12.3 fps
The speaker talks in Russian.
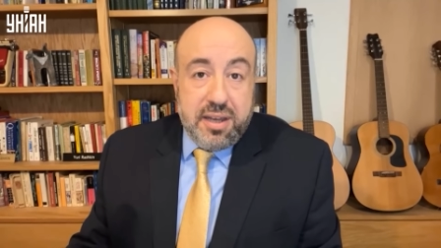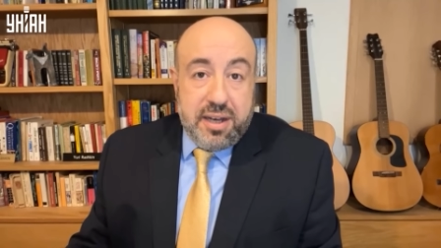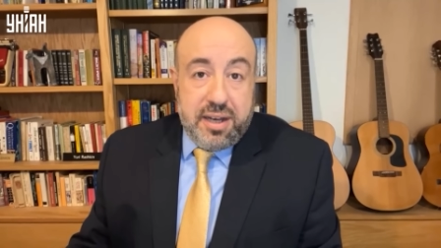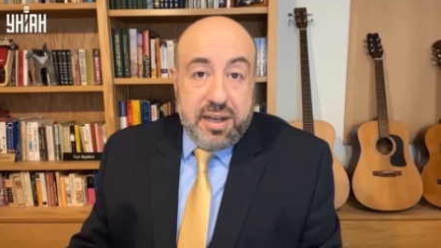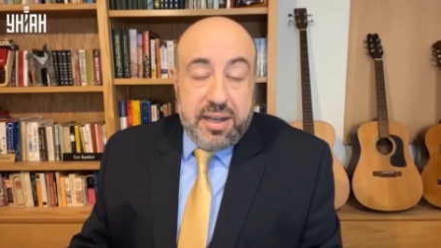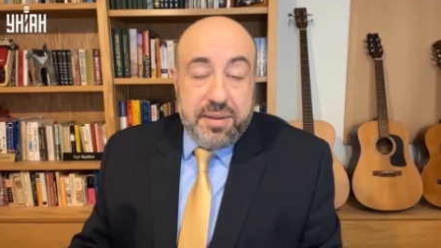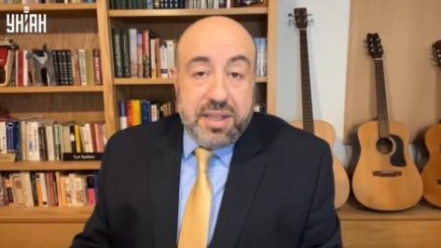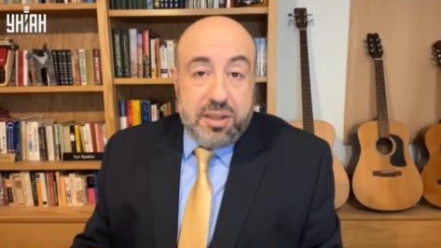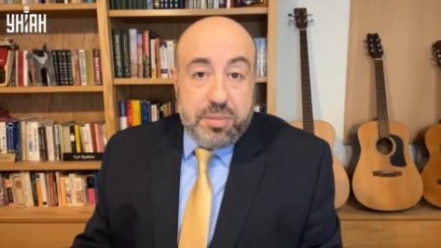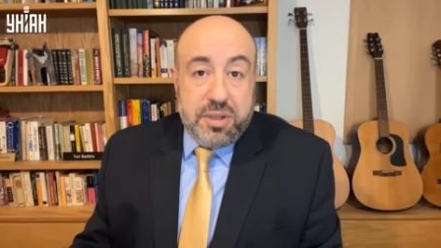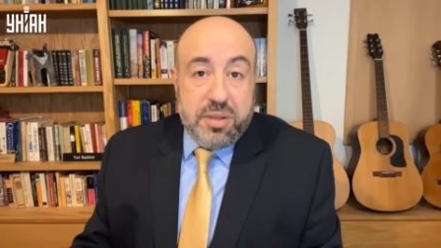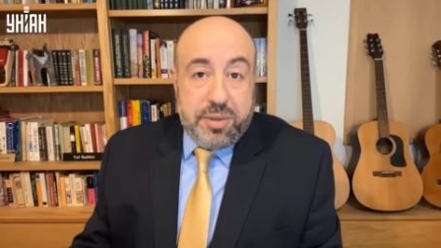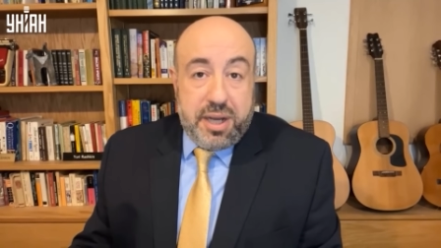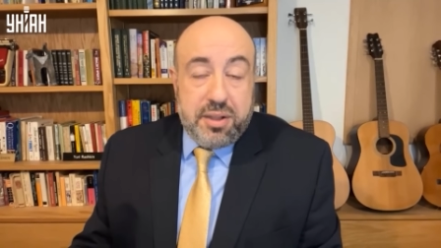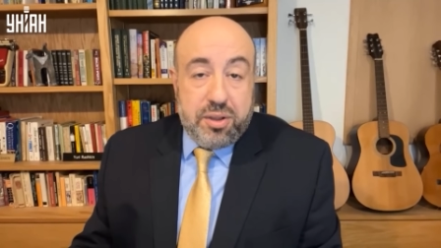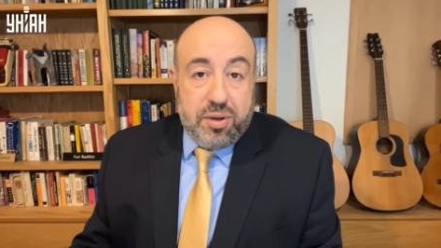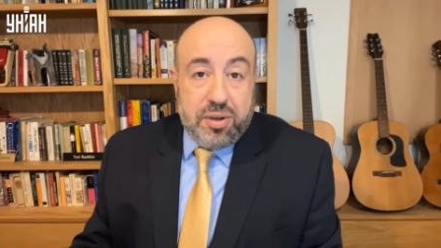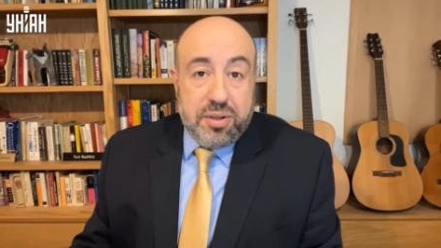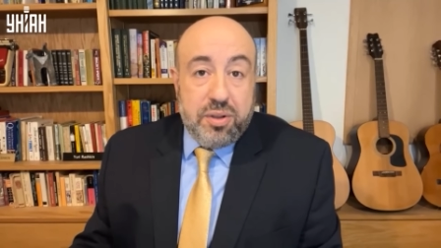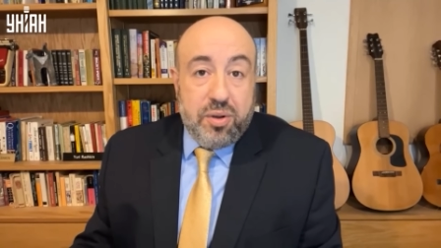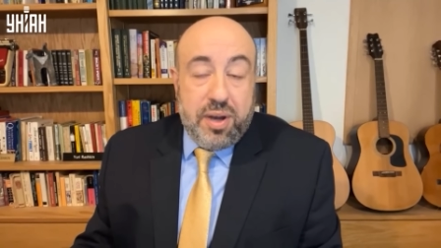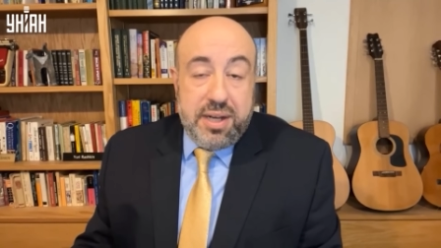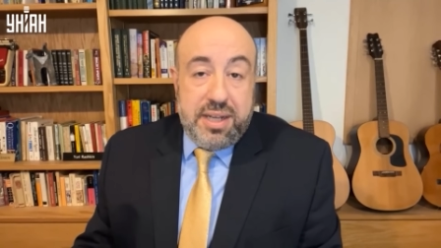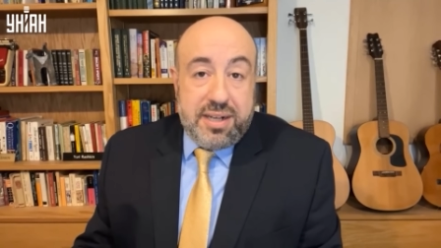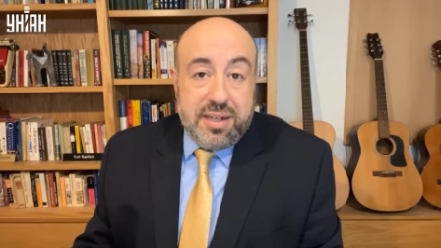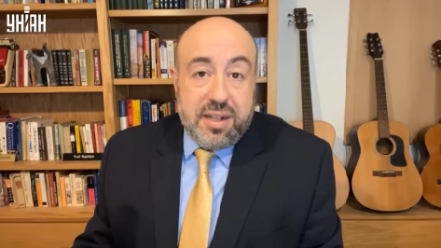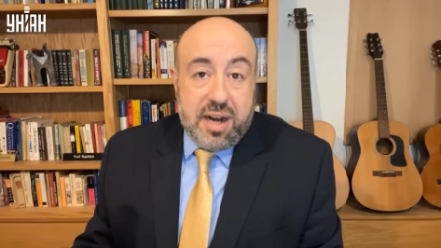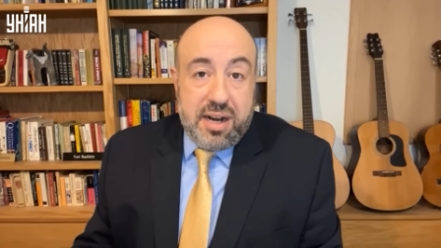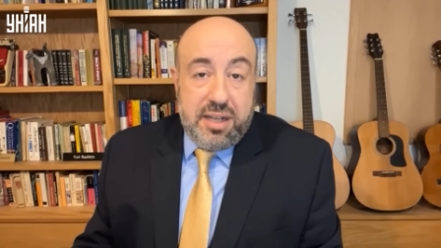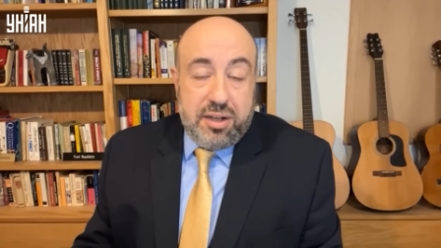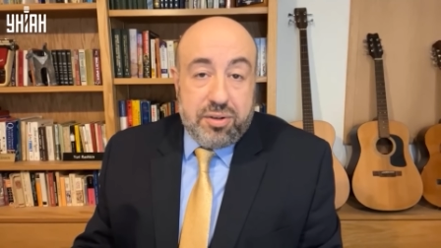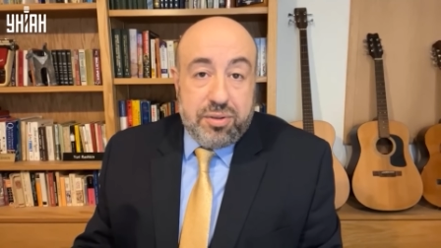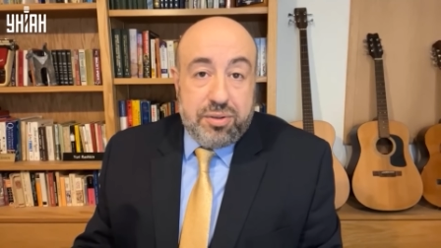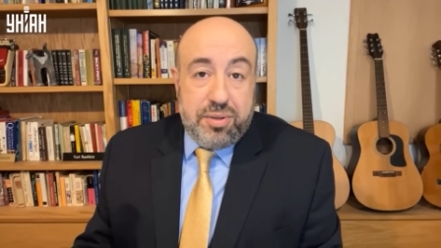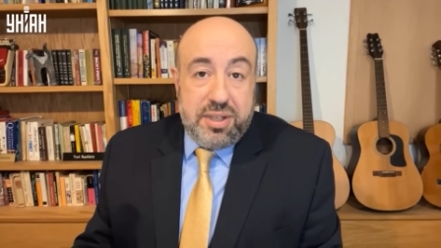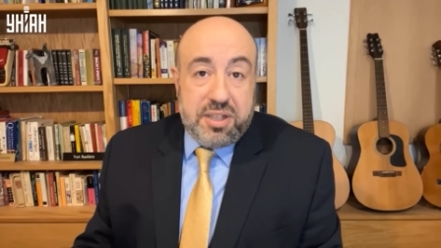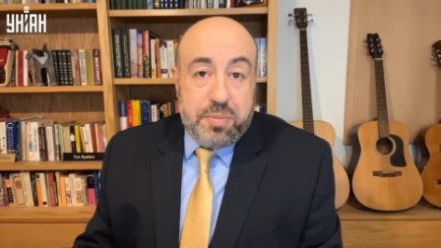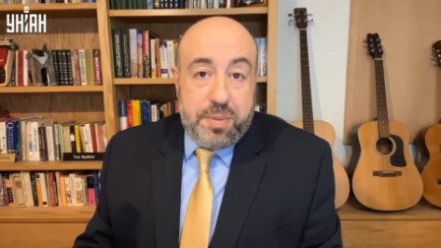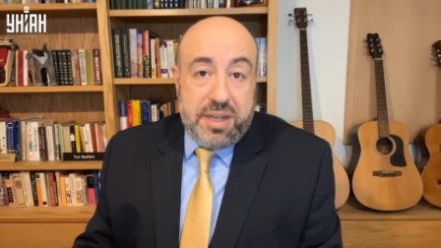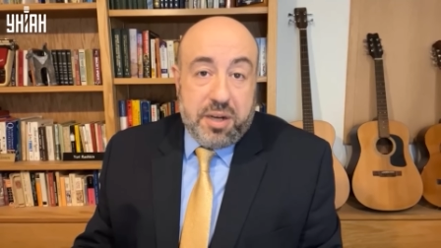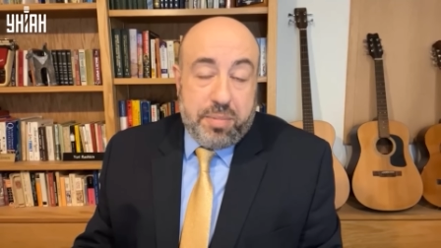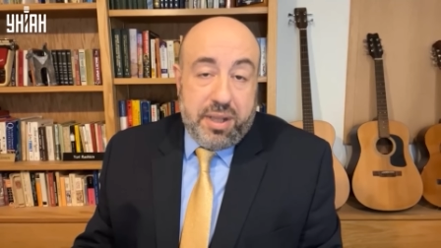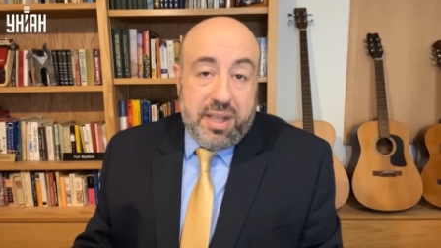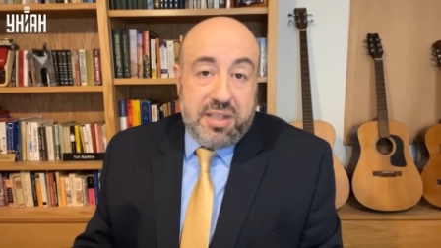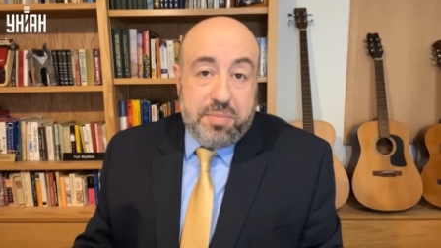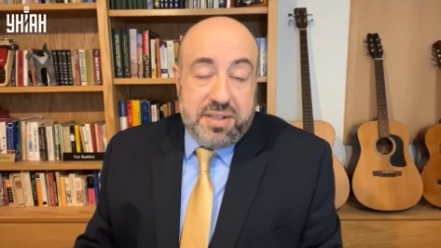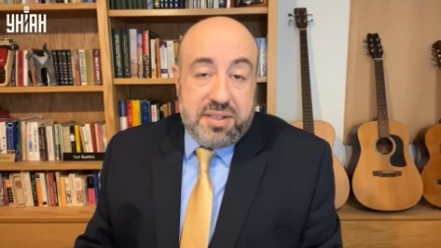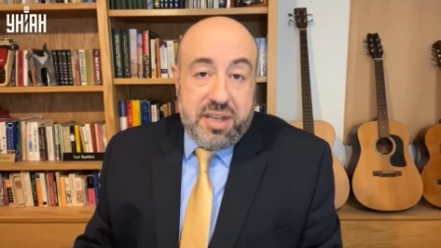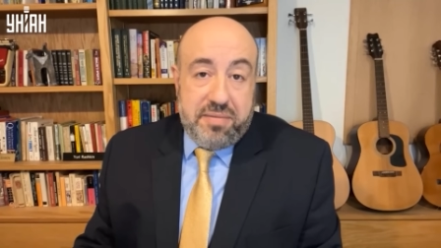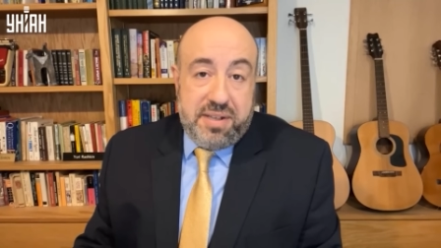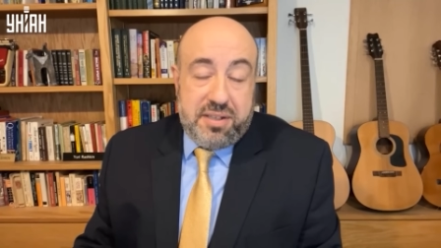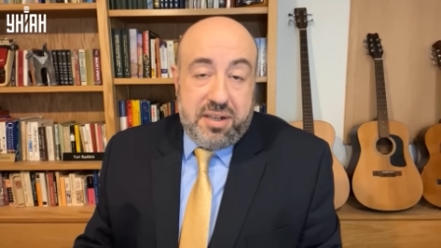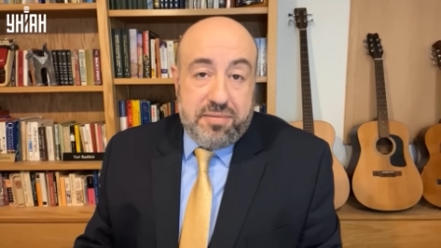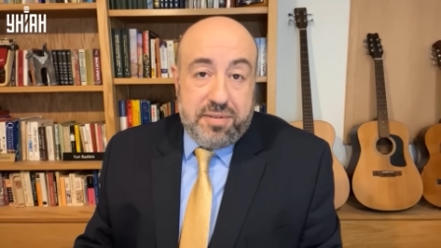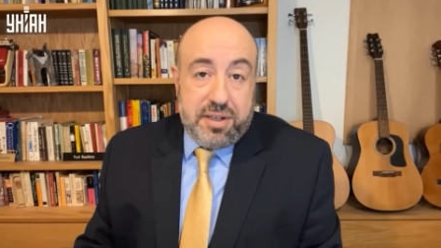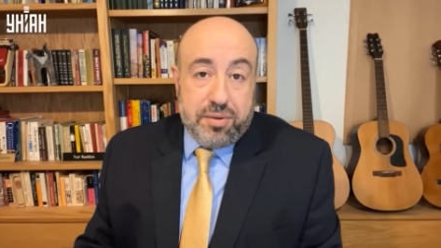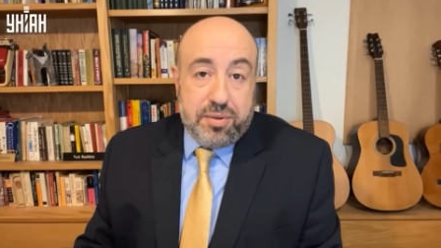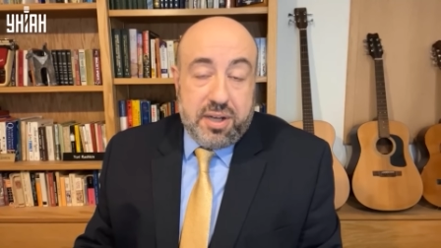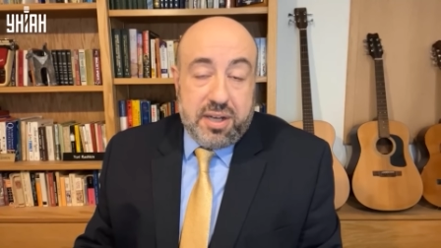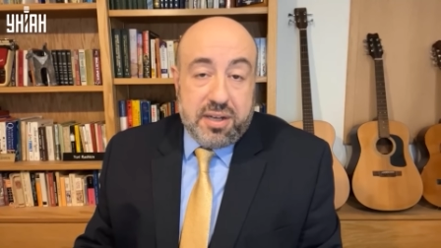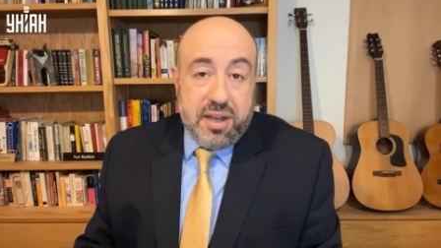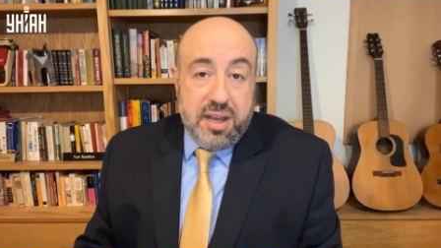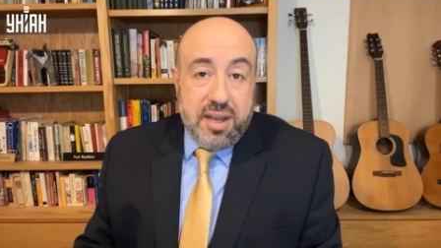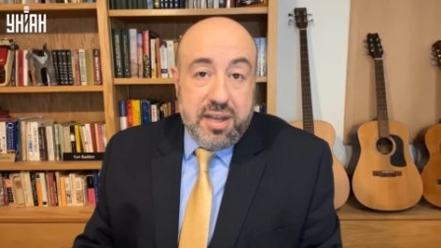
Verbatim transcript: А, это было бы одно. Но они контролируют. У них спикер палаты представителей в их руках.